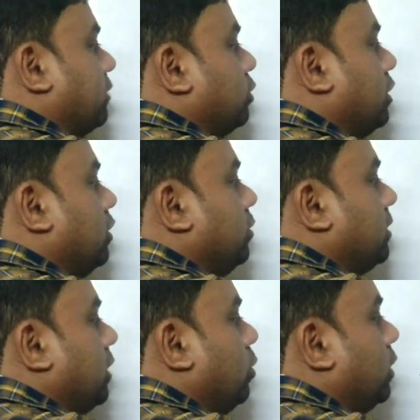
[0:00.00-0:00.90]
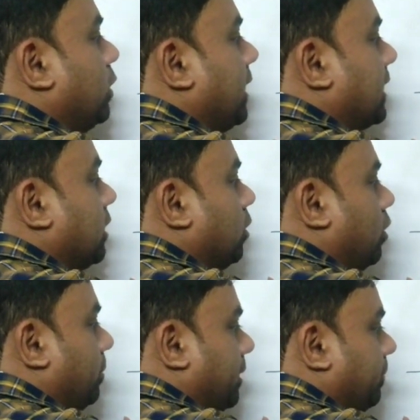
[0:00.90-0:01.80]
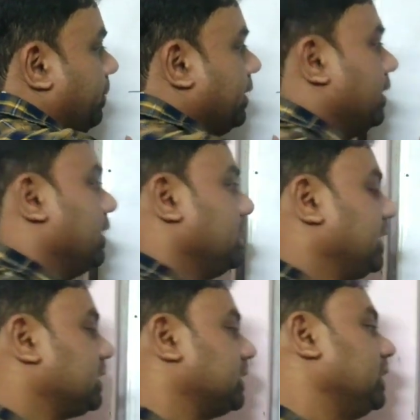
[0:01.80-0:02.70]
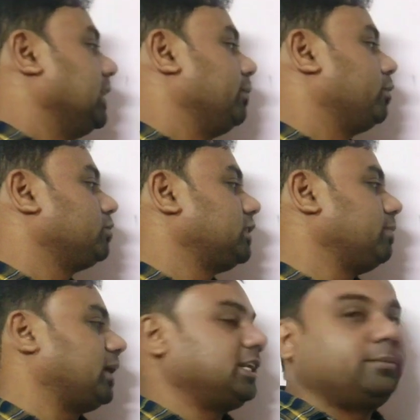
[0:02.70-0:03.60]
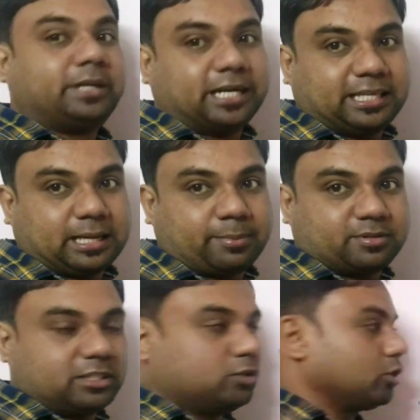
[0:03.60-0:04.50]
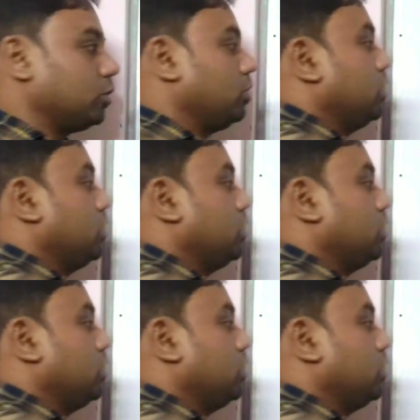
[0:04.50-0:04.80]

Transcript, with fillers: একশো কিলোমিটার লোড হলো একটা কলমে ঠিক আছে এবং সেই মাটির বিয়ারিং ক্যাপাসিটি কত